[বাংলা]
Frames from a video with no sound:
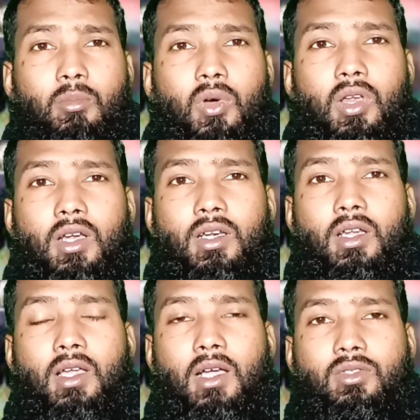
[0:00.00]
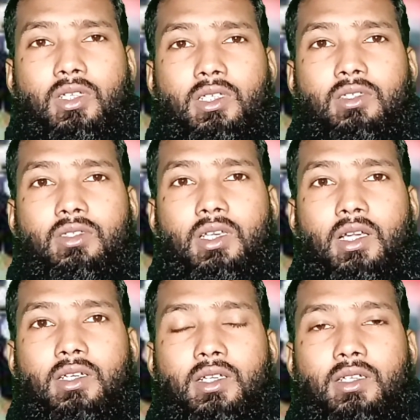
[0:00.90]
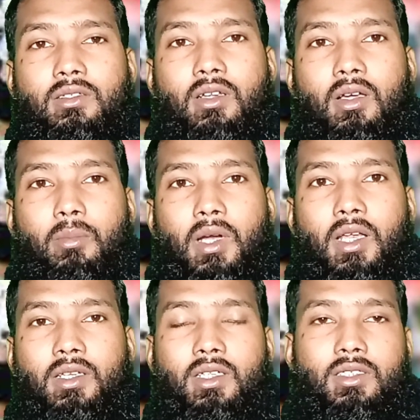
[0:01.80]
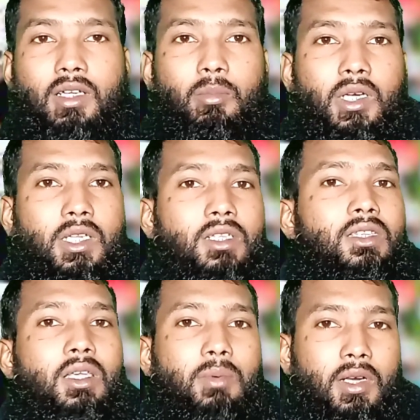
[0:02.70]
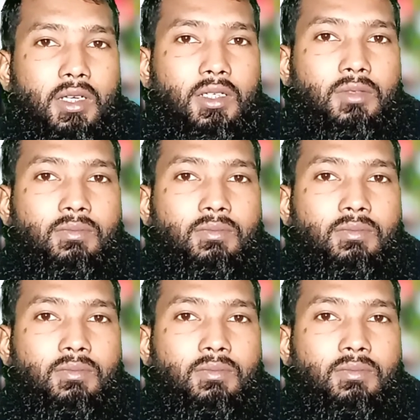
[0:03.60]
বলাররা আসলে নিউজিল্যান্ডের ব্যাটারদের সামনে টিকতেই পারেনি